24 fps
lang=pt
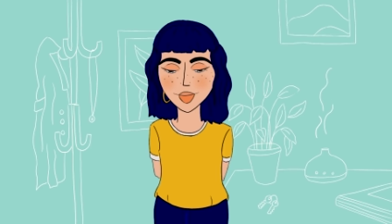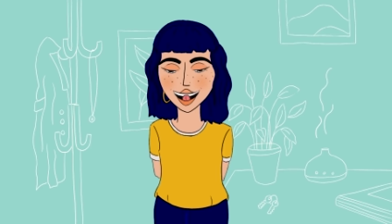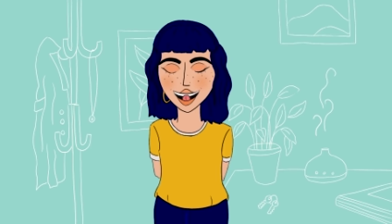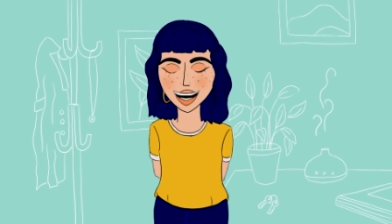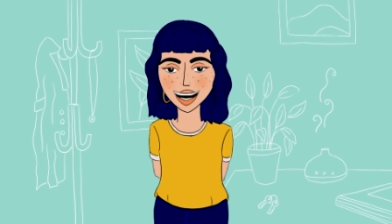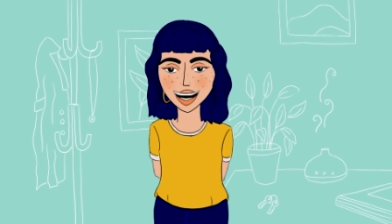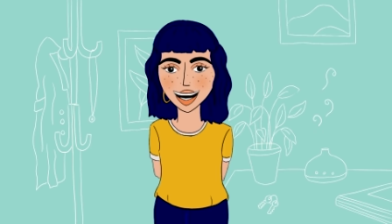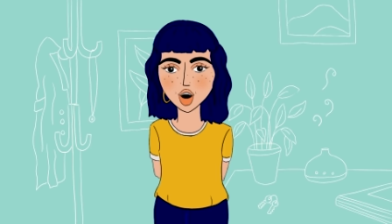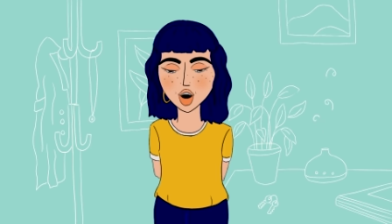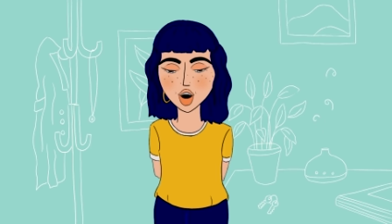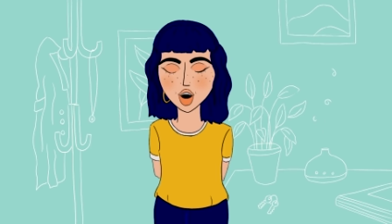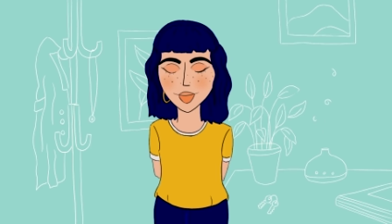
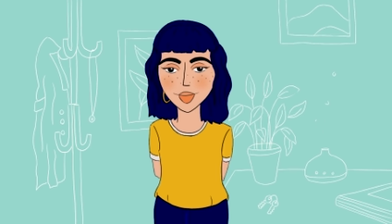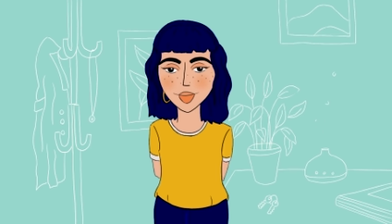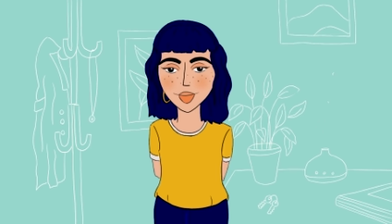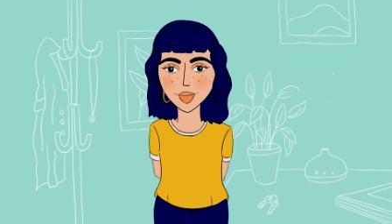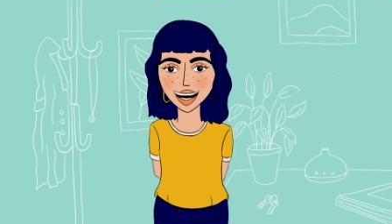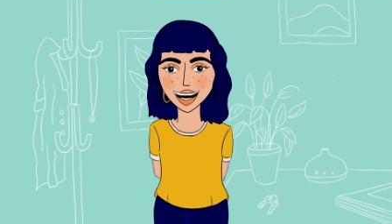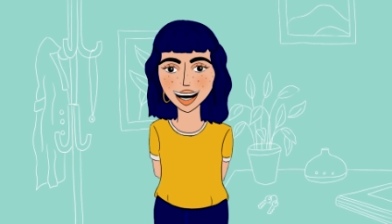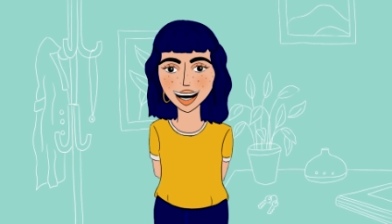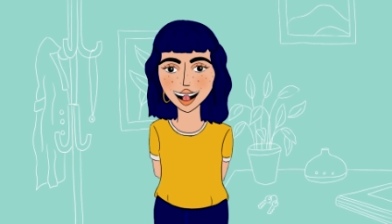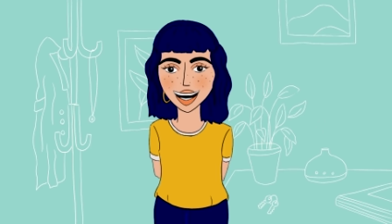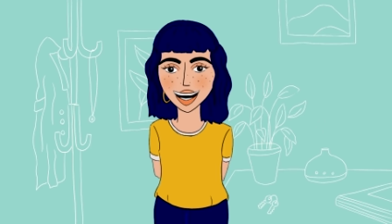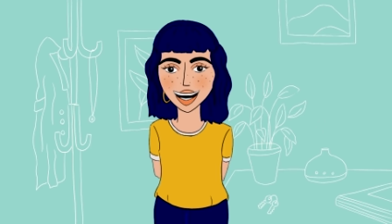esses
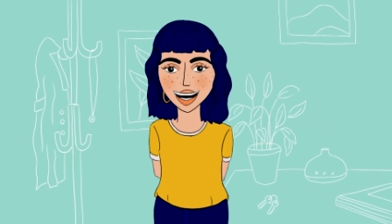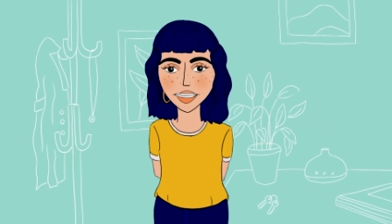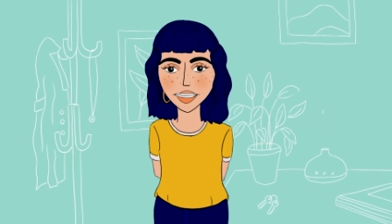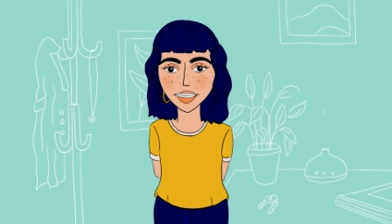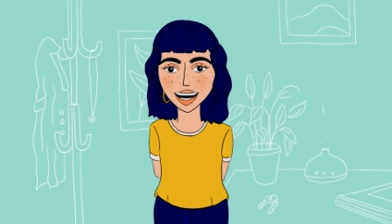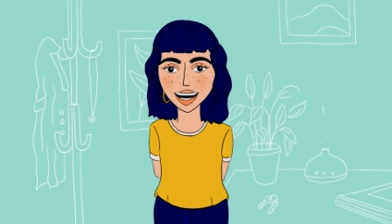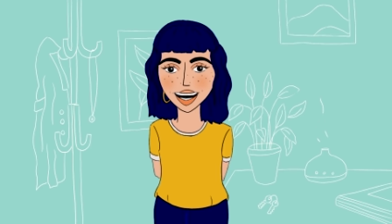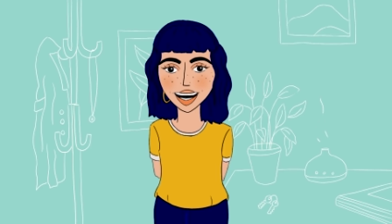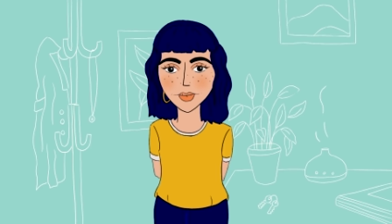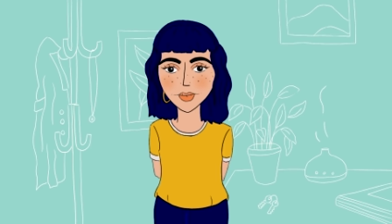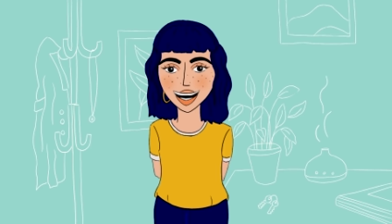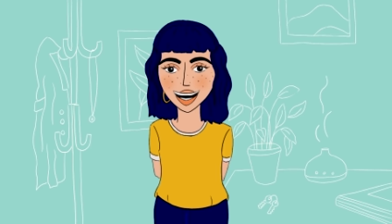40
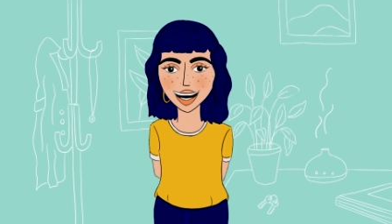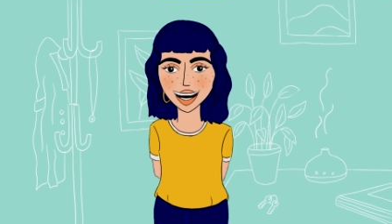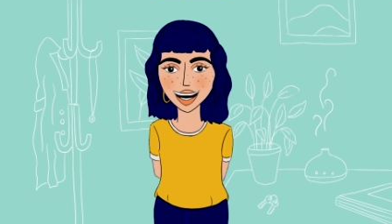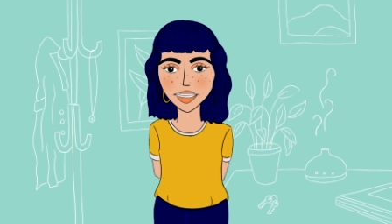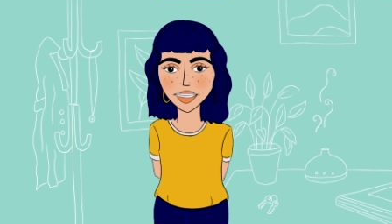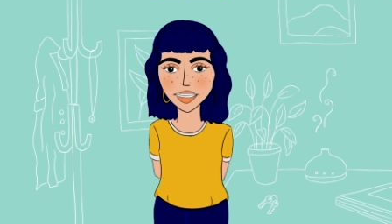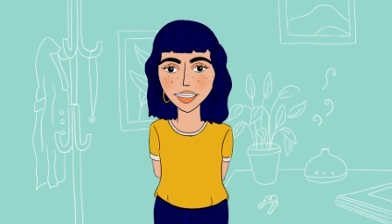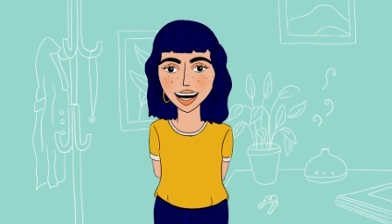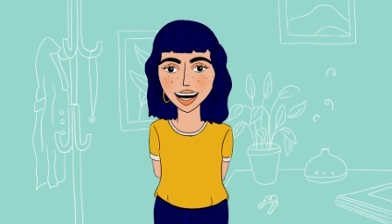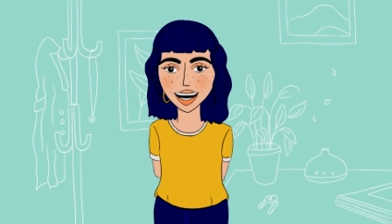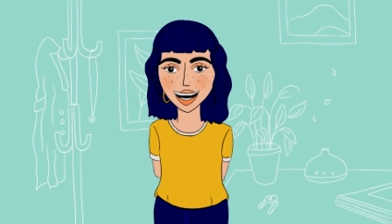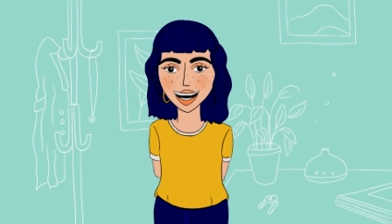minutos não
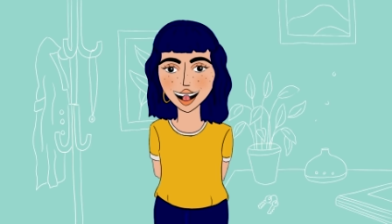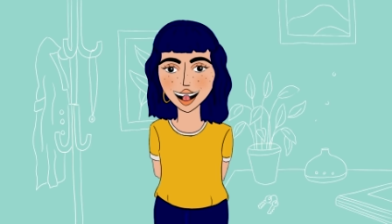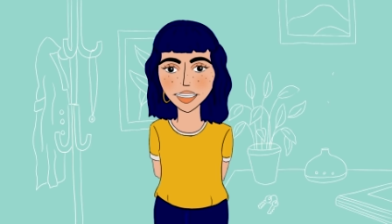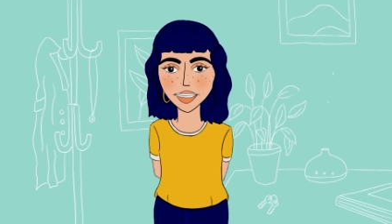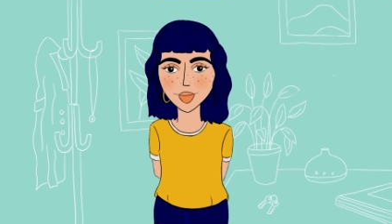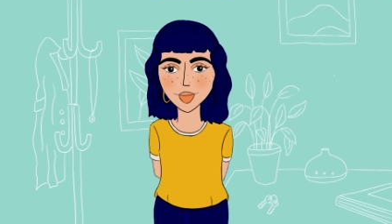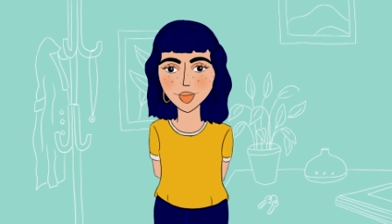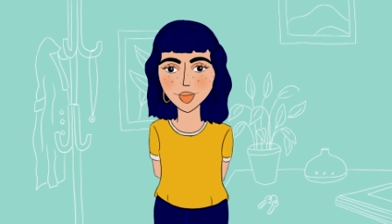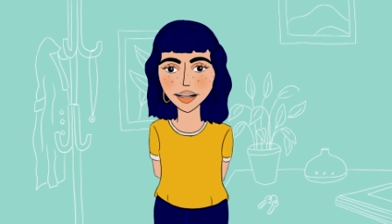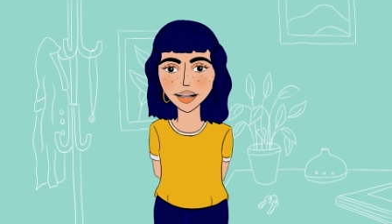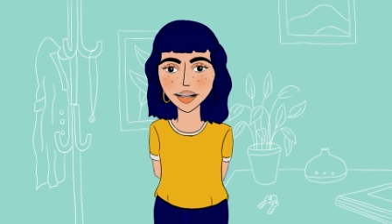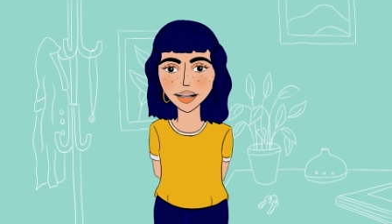servirem para
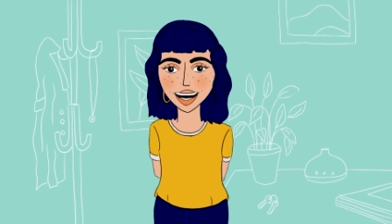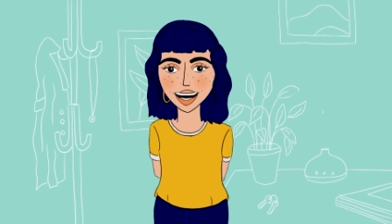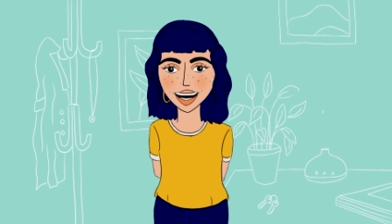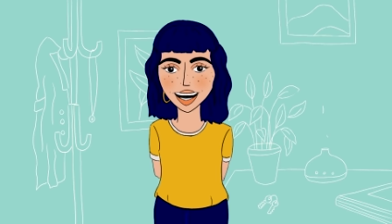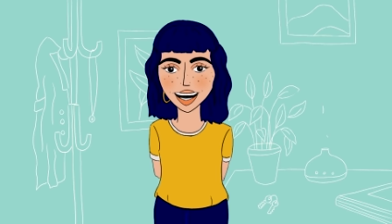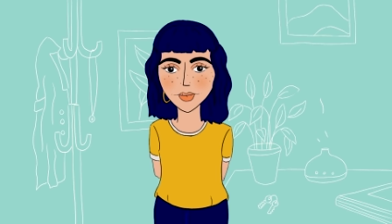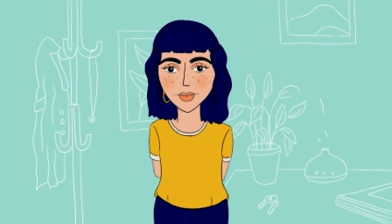nada,